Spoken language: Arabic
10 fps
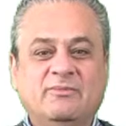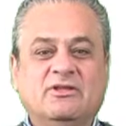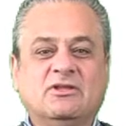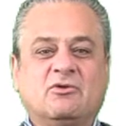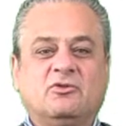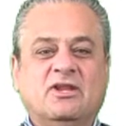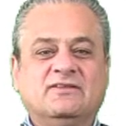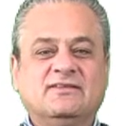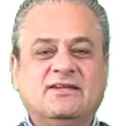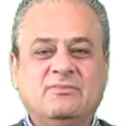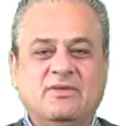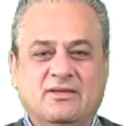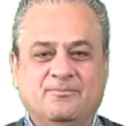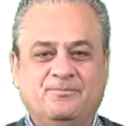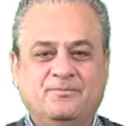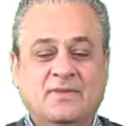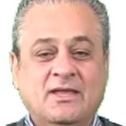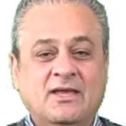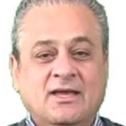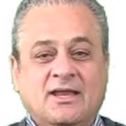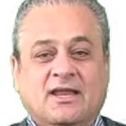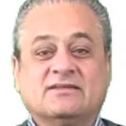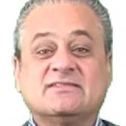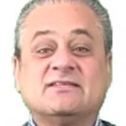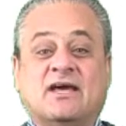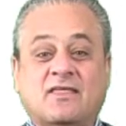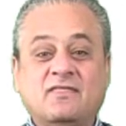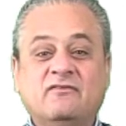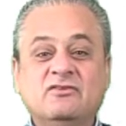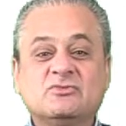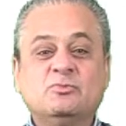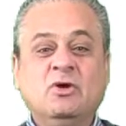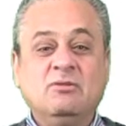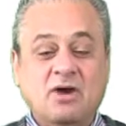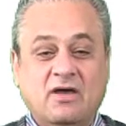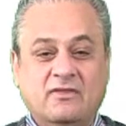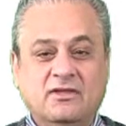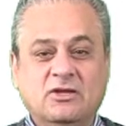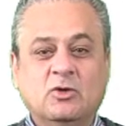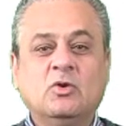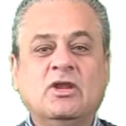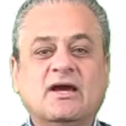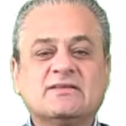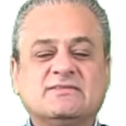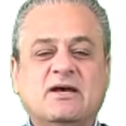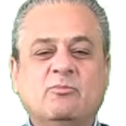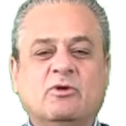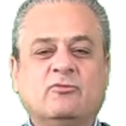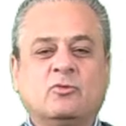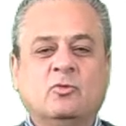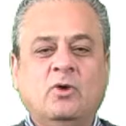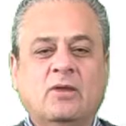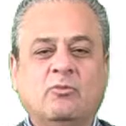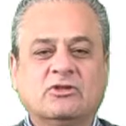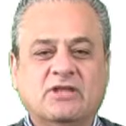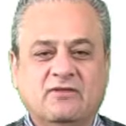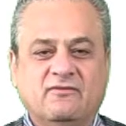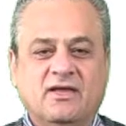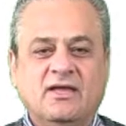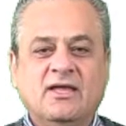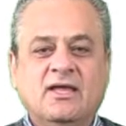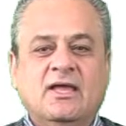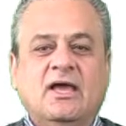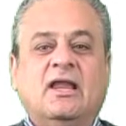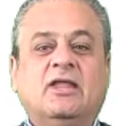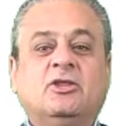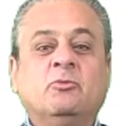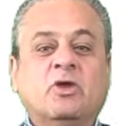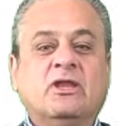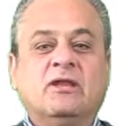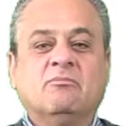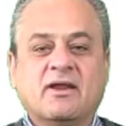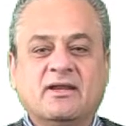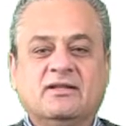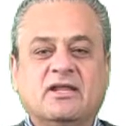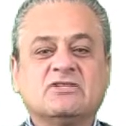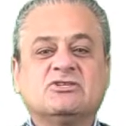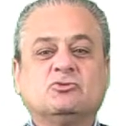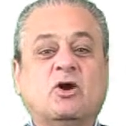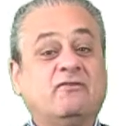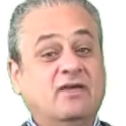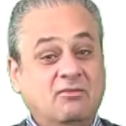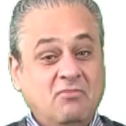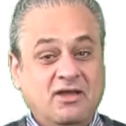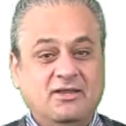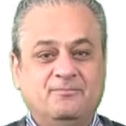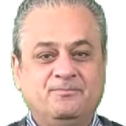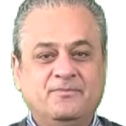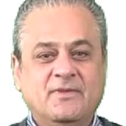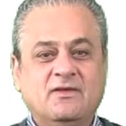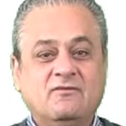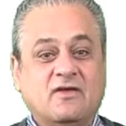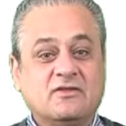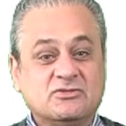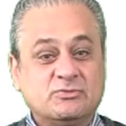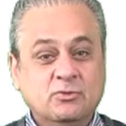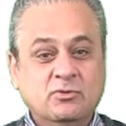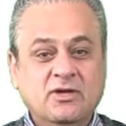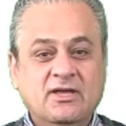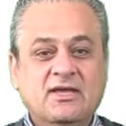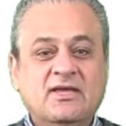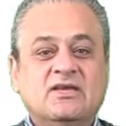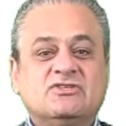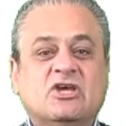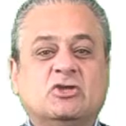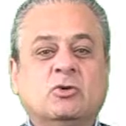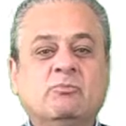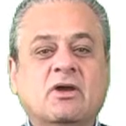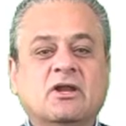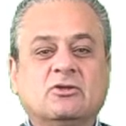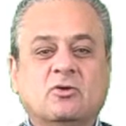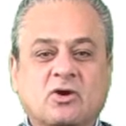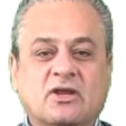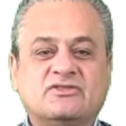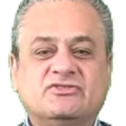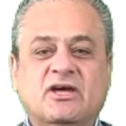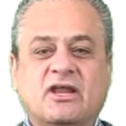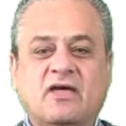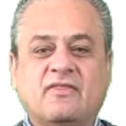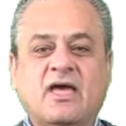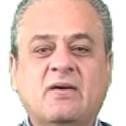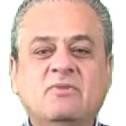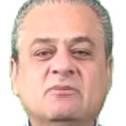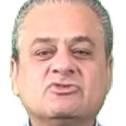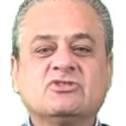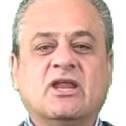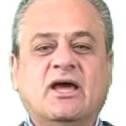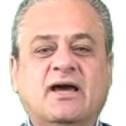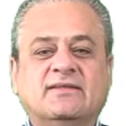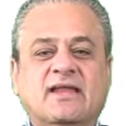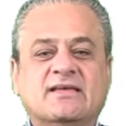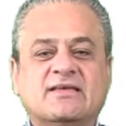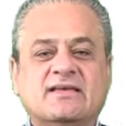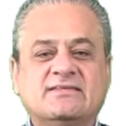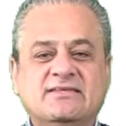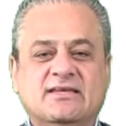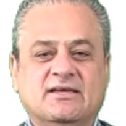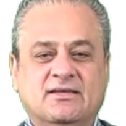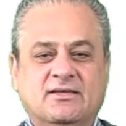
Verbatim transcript: من دورتنا التدريبية لقد استعرضنا في الأسبوع الماضي لكل الأقسام والفروع المختلفة التي يمكن للمرء دراستها في ألمانيا في هذا الأسبوع سيتم مرة أخرى استعراض أهم المصطلحات الأساسية